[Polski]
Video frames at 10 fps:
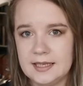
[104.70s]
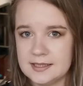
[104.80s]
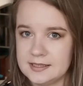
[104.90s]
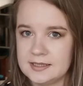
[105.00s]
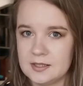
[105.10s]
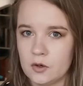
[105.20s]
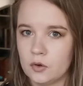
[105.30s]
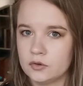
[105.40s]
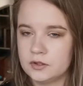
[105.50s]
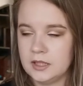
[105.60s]
jest
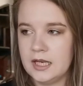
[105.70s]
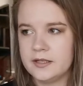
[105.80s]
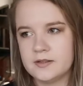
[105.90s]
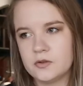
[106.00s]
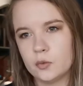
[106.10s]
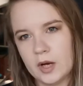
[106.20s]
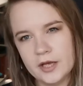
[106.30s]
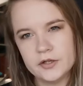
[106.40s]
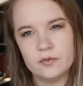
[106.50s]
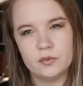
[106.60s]
o tyle
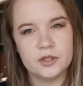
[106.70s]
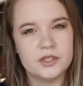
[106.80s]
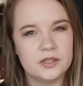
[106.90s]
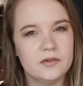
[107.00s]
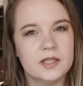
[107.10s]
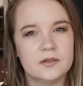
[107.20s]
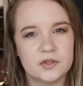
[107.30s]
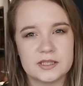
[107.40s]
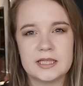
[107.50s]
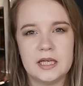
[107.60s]
zła, że właściwie te
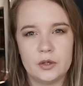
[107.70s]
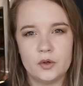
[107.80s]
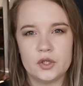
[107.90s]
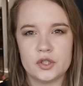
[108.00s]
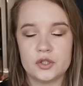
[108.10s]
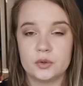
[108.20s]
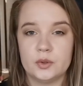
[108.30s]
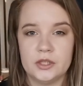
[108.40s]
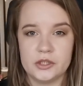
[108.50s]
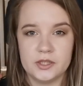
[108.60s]
wszystkie najgorsze rzeczy,
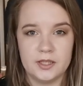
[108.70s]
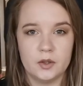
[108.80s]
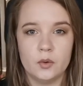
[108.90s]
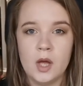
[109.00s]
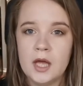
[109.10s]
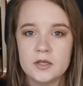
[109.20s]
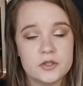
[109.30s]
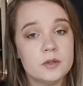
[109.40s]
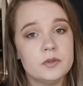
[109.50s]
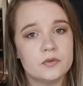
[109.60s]
które się dzieją,
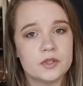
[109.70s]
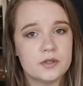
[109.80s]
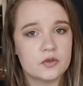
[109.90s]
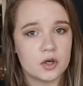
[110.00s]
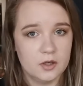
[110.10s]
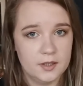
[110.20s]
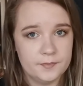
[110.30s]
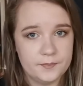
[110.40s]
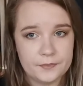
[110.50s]
dzieją się właśnie w szkole.